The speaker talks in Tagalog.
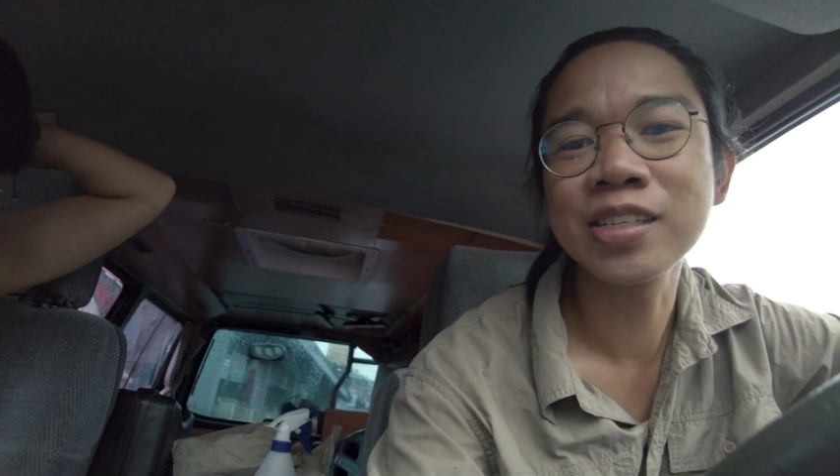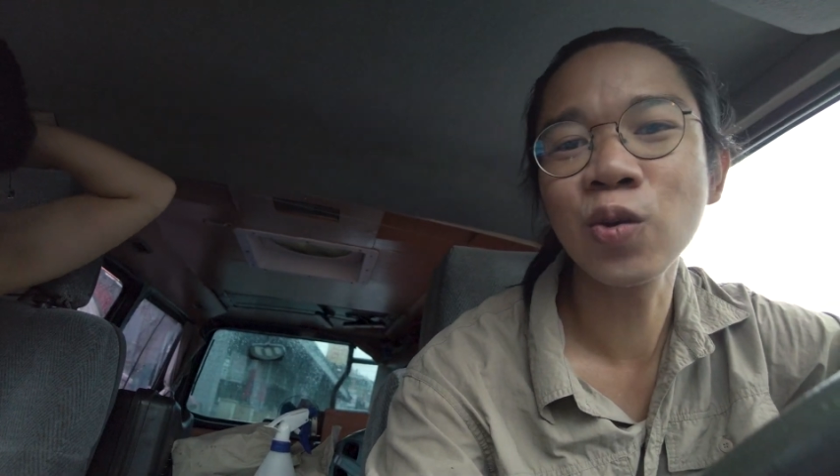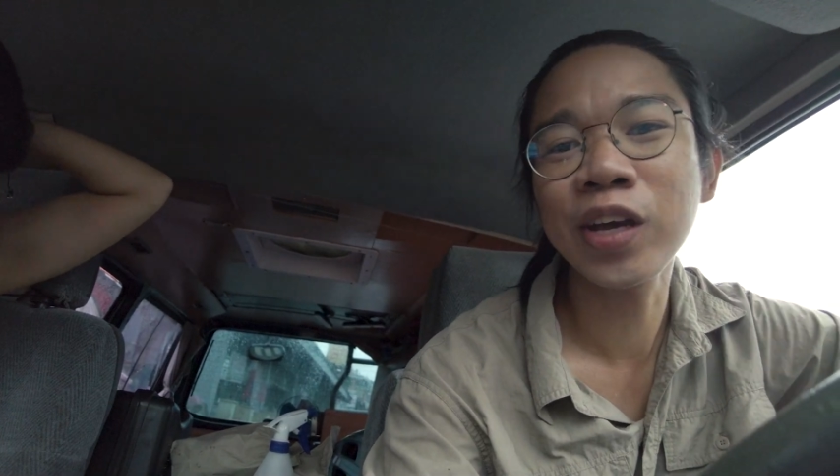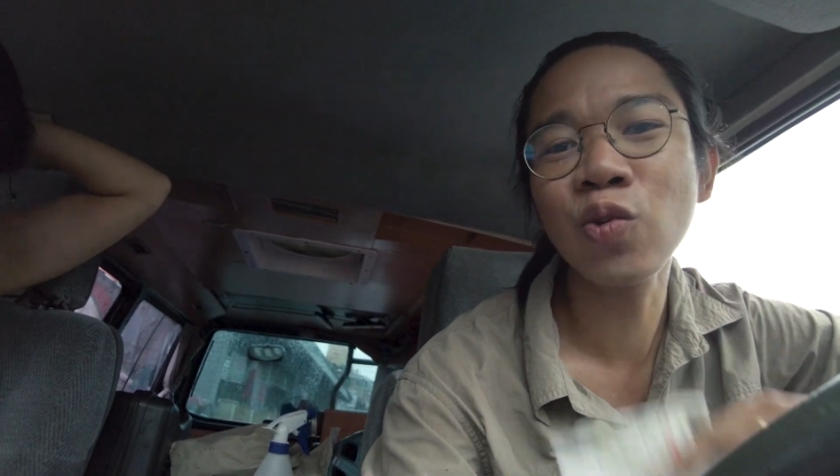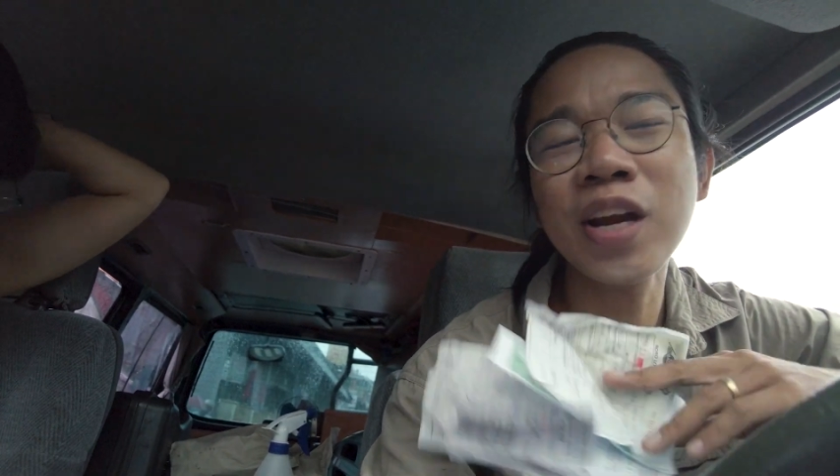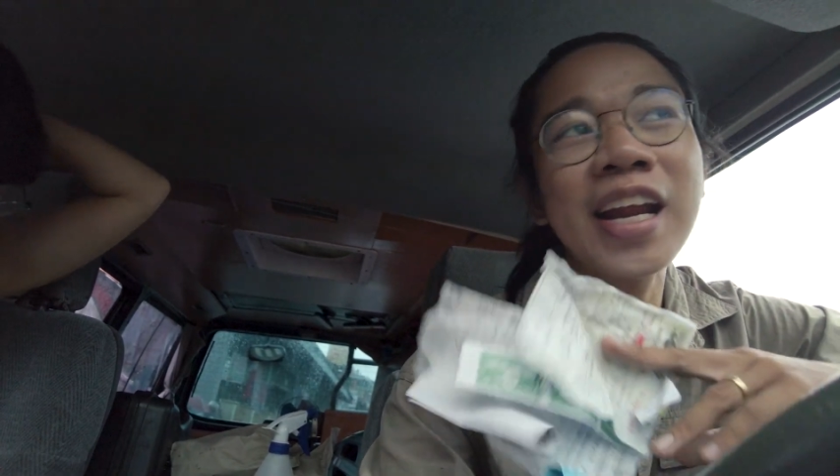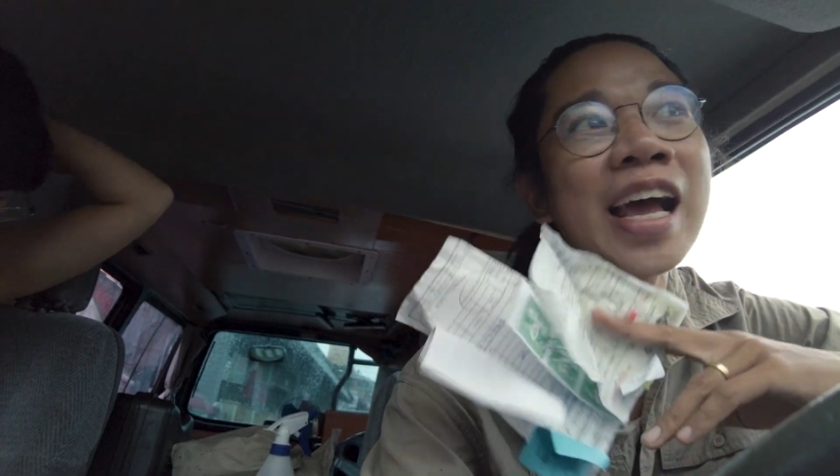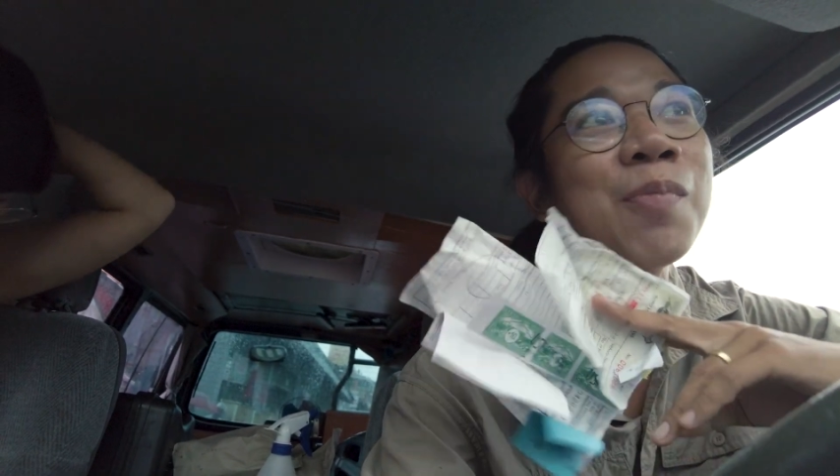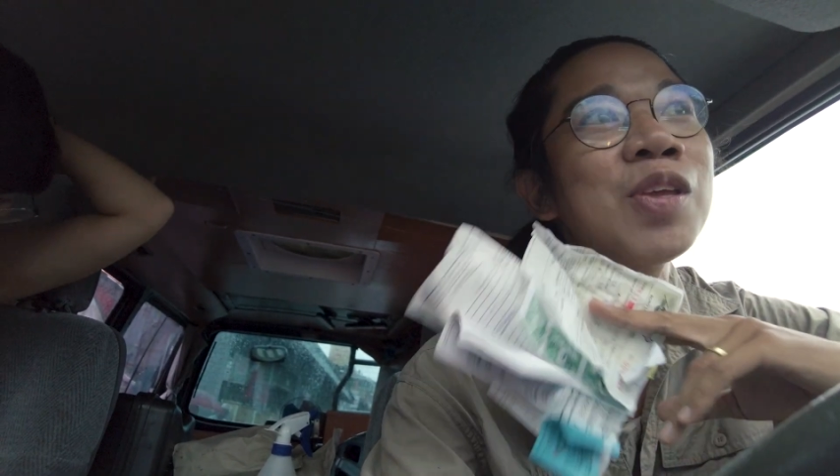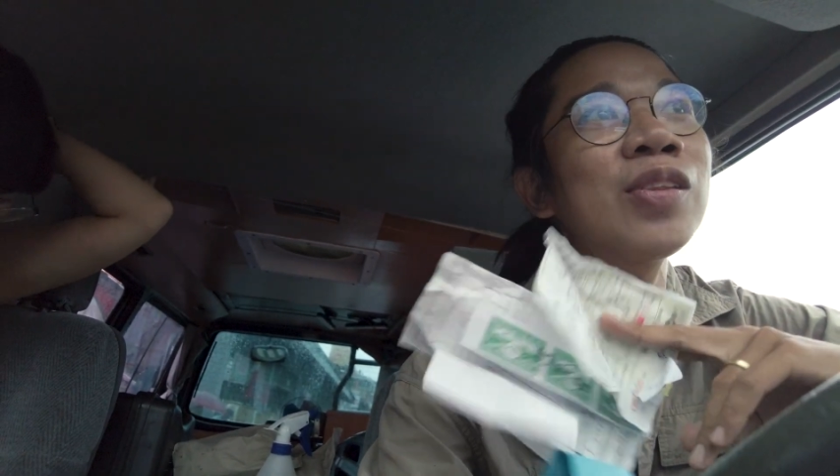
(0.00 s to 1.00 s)
So kinuha na
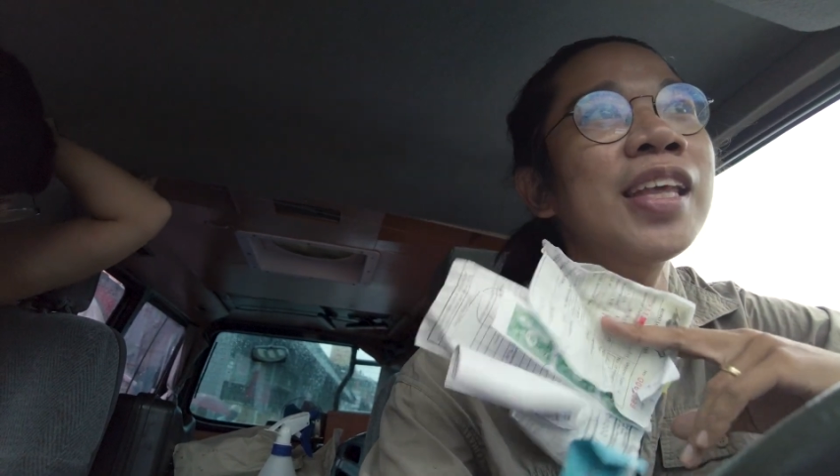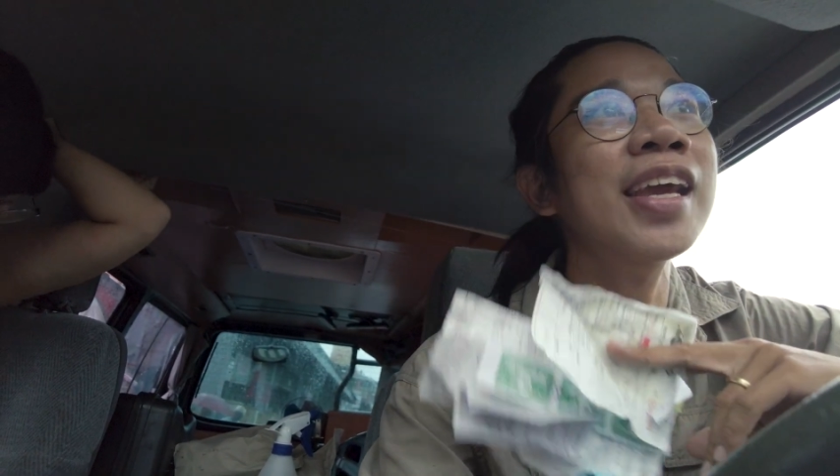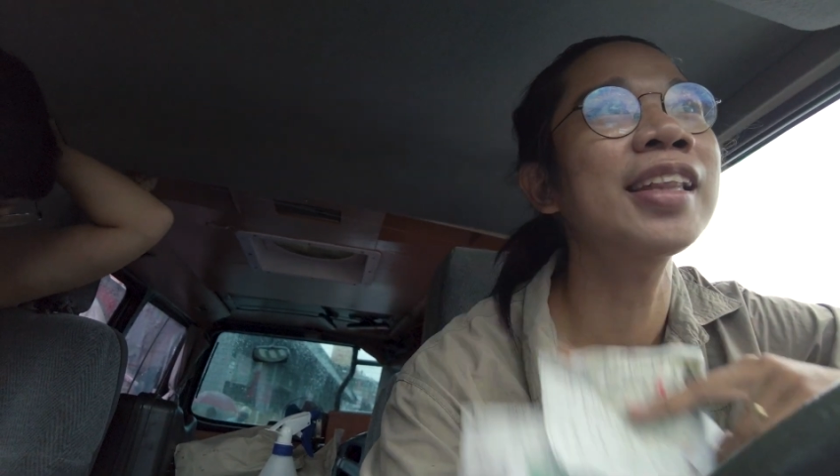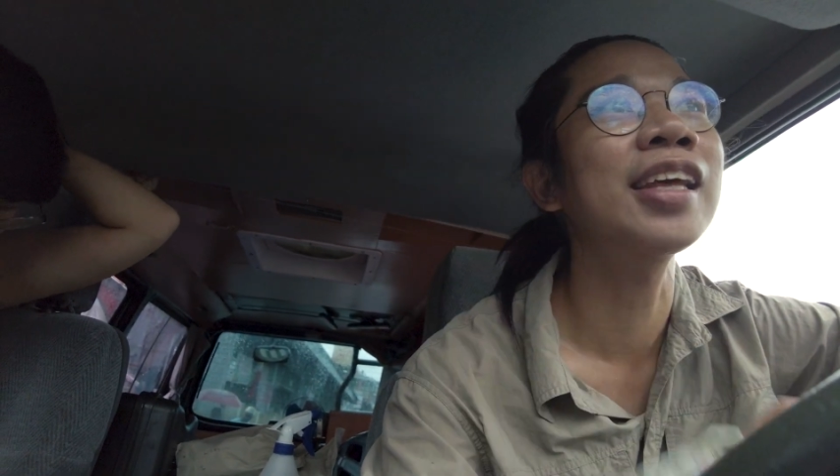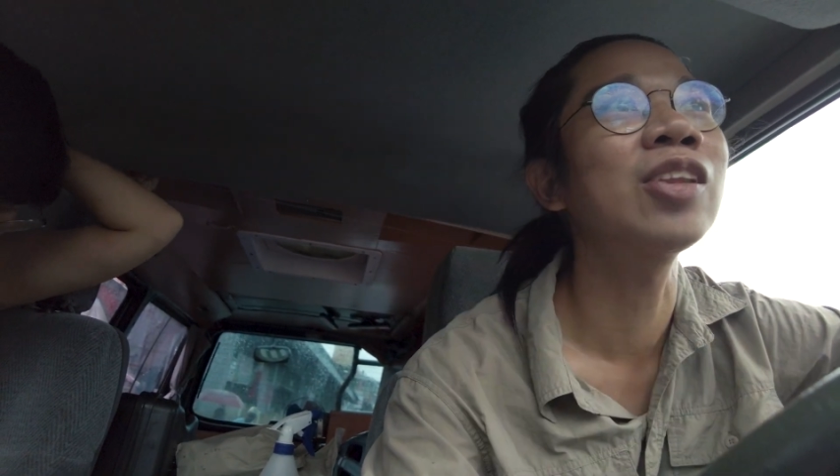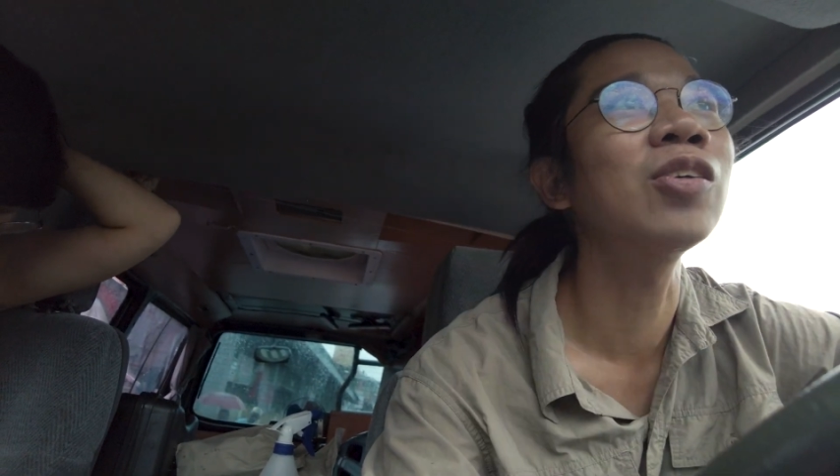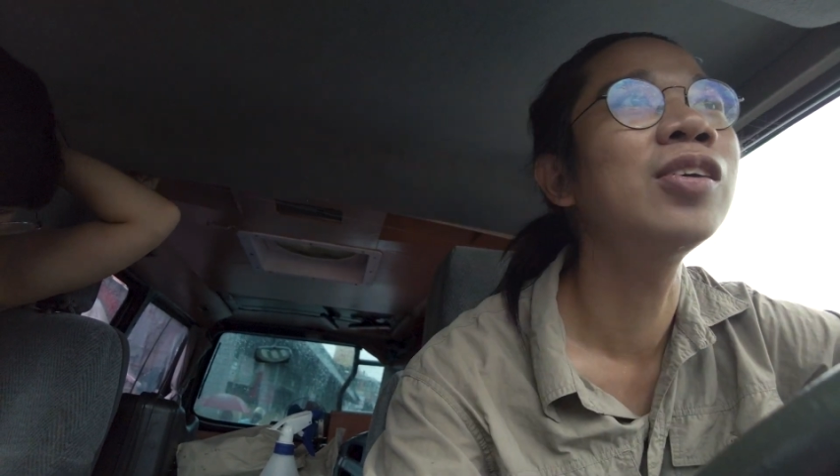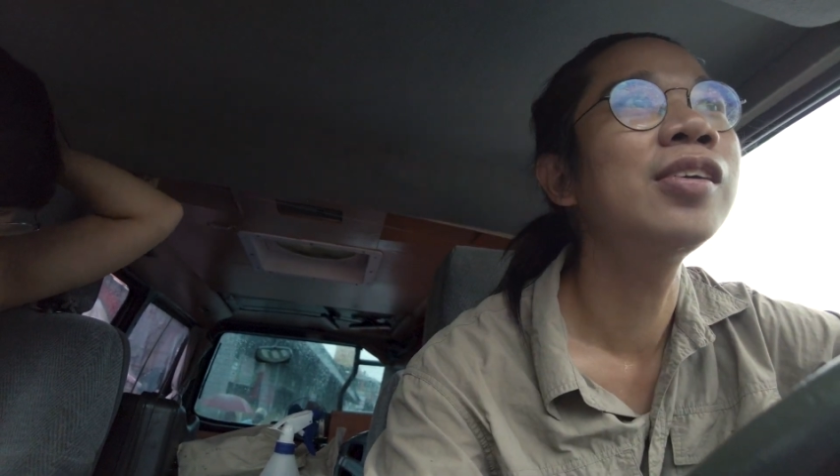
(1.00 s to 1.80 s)
namin yung ticket na to.